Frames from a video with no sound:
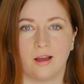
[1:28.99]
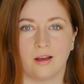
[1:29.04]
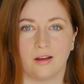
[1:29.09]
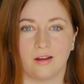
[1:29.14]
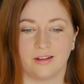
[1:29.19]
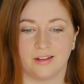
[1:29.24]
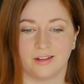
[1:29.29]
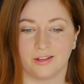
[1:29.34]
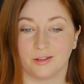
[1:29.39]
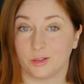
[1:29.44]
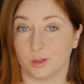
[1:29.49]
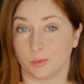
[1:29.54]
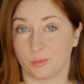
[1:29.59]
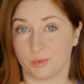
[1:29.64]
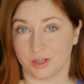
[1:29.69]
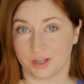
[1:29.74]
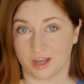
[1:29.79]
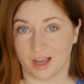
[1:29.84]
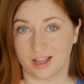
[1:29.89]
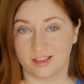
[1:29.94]
Э, это
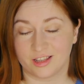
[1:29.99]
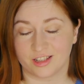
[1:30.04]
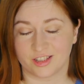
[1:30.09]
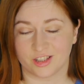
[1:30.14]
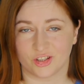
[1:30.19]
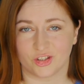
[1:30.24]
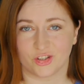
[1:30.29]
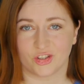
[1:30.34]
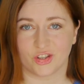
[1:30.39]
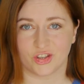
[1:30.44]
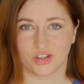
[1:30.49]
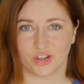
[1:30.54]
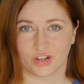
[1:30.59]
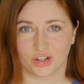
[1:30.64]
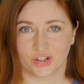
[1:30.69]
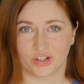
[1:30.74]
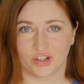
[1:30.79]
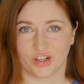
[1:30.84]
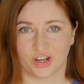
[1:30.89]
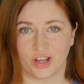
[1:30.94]
приятно, значит, они
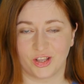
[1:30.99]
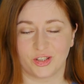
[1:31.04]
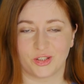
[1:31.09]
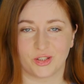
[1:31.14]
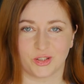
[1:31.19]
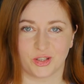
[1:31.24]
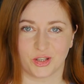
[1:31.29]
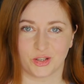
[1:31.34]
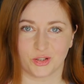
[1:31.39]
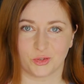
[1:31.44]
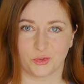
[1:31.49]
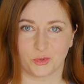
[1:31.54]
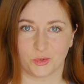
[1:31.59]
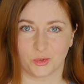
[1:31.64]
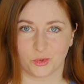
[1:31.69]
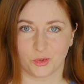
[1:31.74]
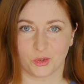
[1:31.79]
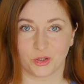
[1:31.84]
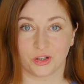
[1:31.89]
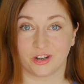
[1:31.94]
расширяются, значит,
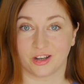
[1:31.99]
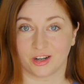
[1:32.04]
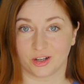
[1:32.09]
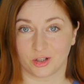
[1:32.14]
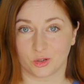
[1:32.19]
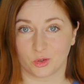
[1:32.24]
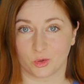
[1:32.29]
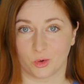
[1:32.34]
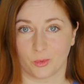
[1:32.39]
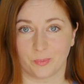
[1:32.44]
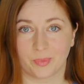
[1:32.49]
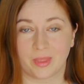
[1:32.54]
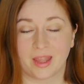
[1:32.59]
все у них хорошо.